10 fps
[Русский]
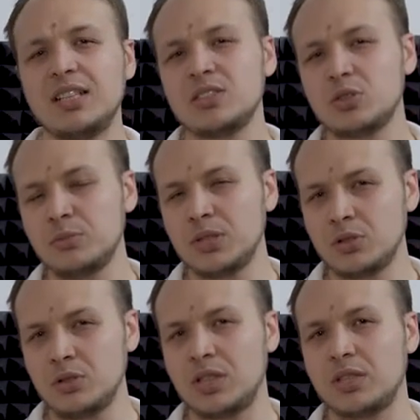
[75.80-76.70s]
эта сумма
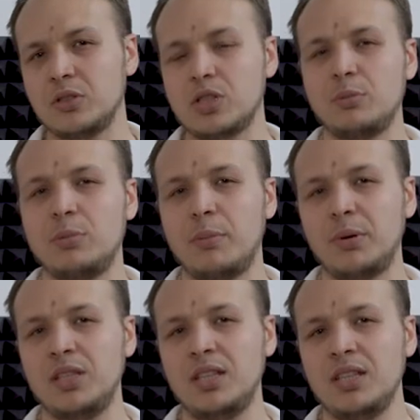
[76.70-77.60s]
стоит того, чтобы
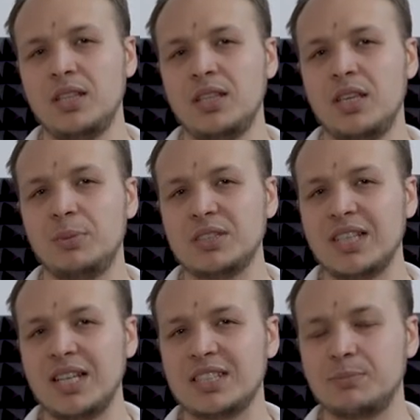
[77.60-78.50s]
попотеть и
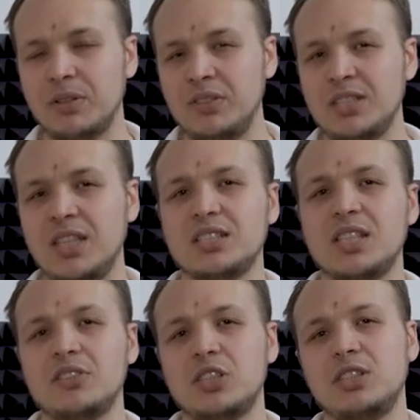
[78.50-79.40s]
постараться провести
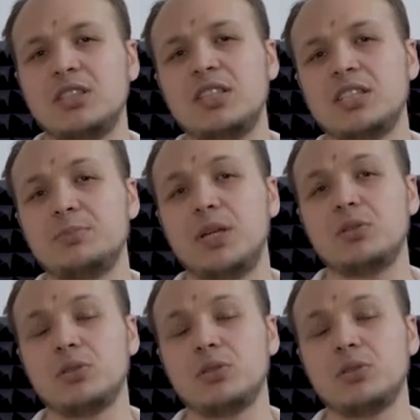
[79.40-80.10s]
оставшиеся 35